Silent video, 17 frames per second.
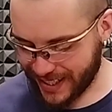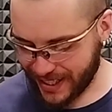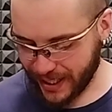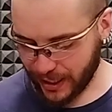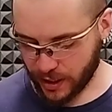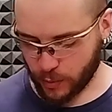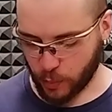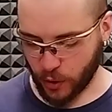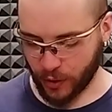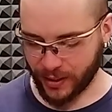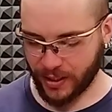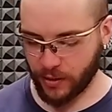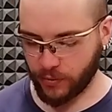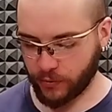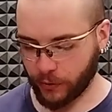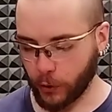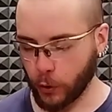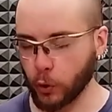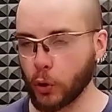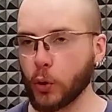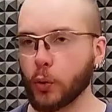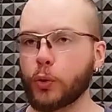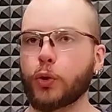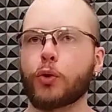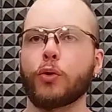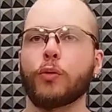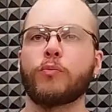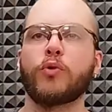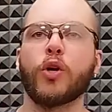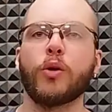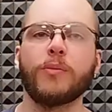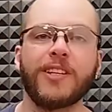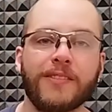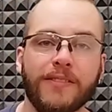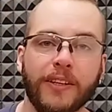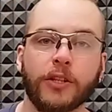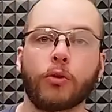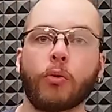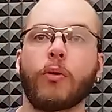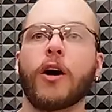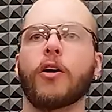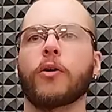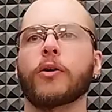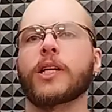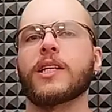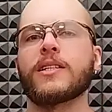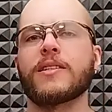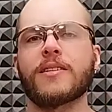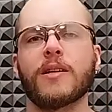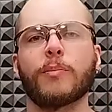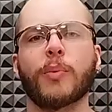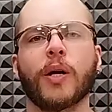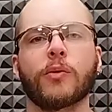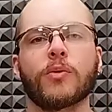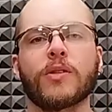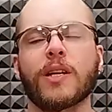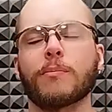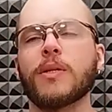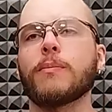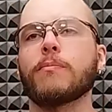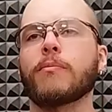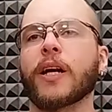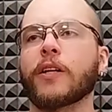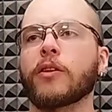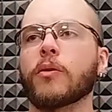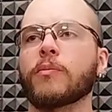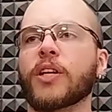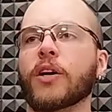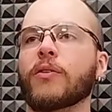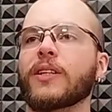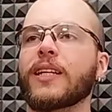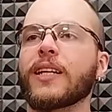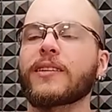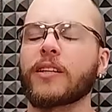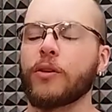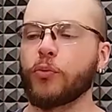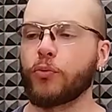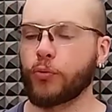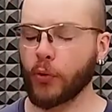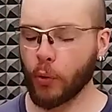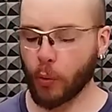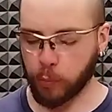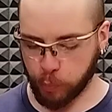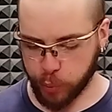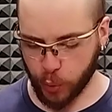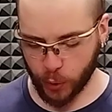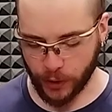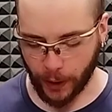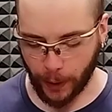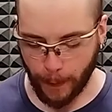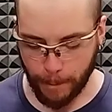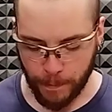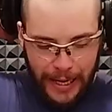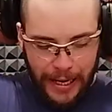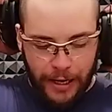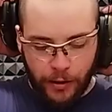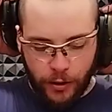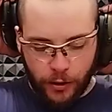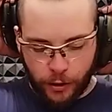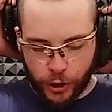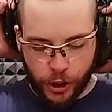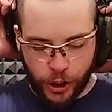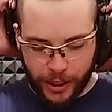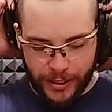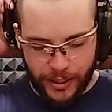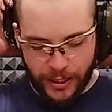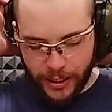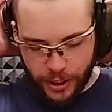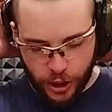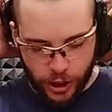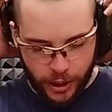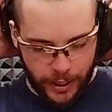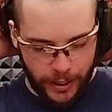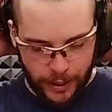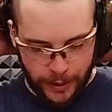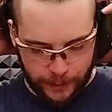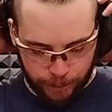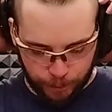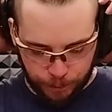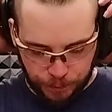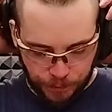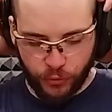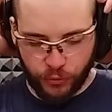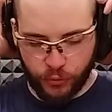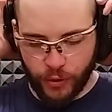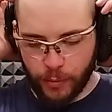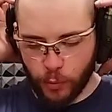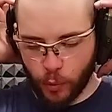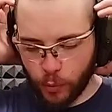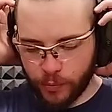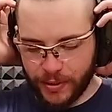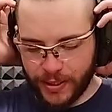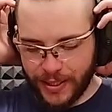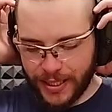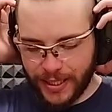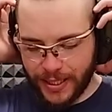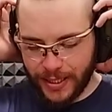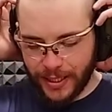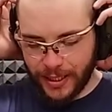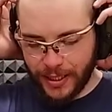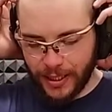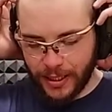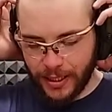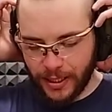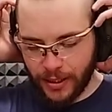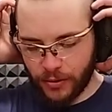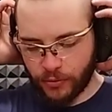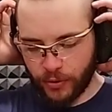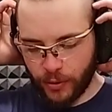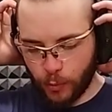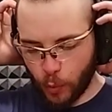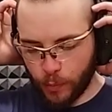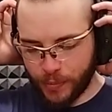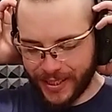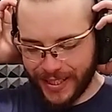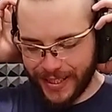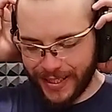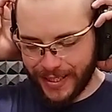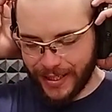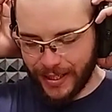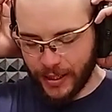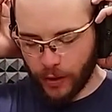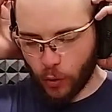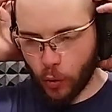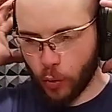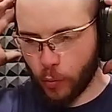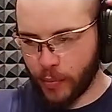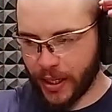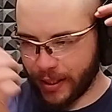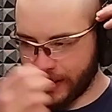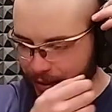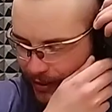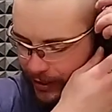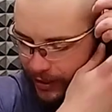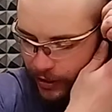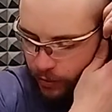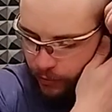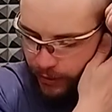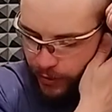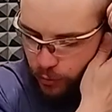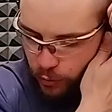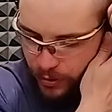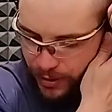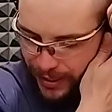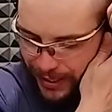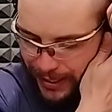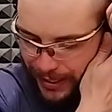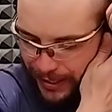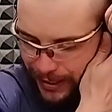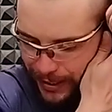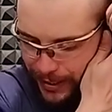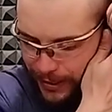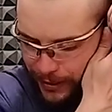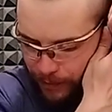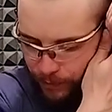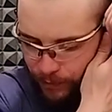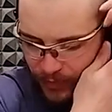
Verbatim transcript: Tir Sportif YouTube 2023 organisé par nos amis Magnum 44 et le feu aux poudres. Alors j'ai déjà fait mon petit fait mon petit tir au Beretta 92 A1